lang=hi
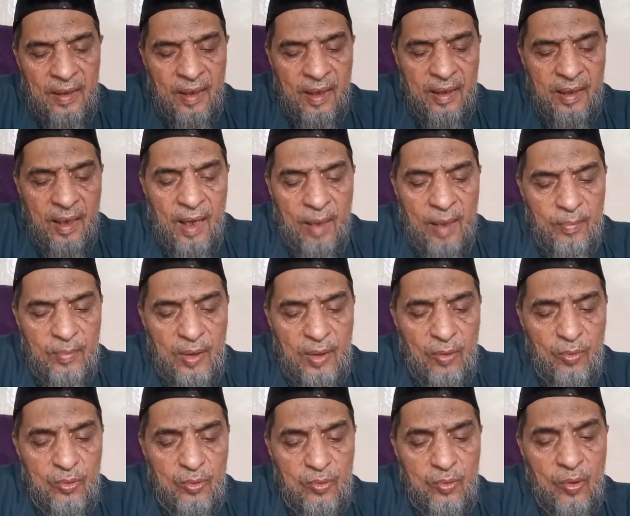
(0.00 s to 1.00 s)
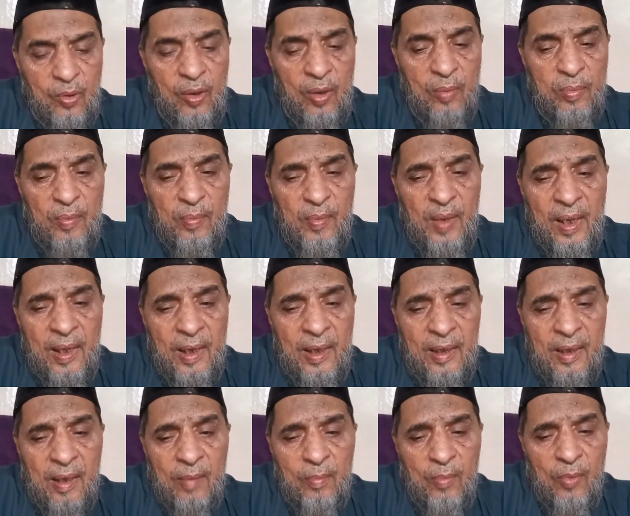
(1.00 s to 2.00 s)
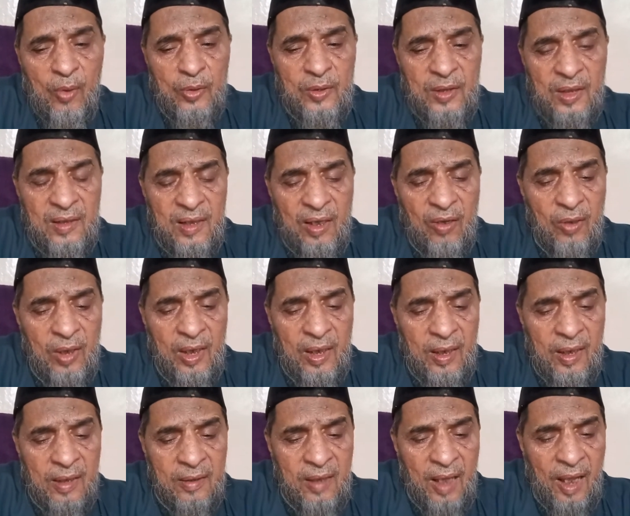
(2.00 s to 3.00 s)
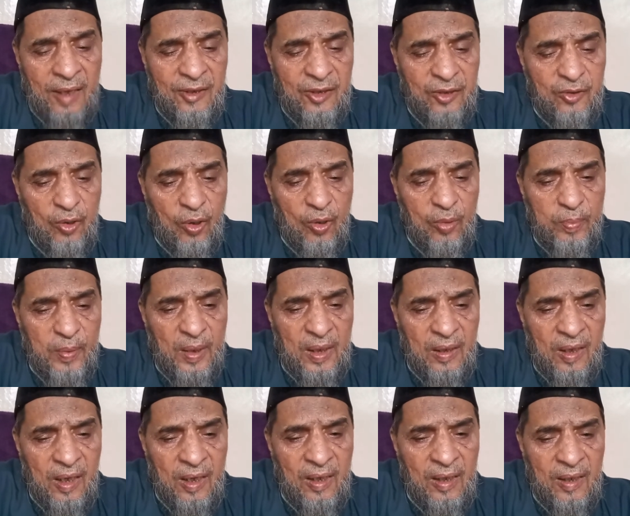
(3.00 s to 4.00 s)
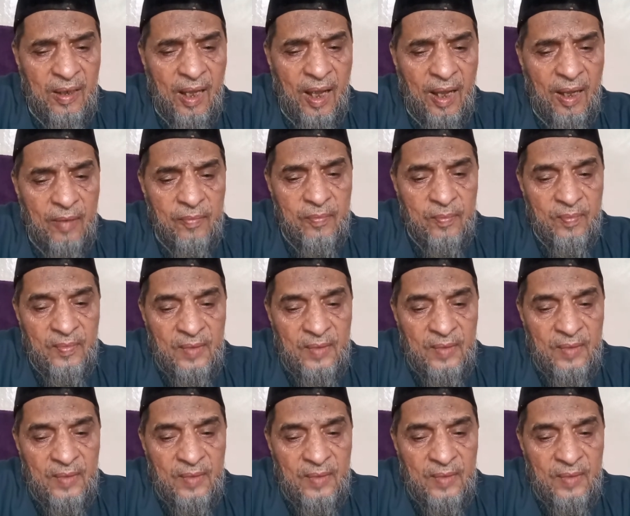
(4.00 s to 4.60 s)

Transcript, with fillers: लेकिन हमने उसको एक मोजे और एक एहसान के तौर पर नहीं लिया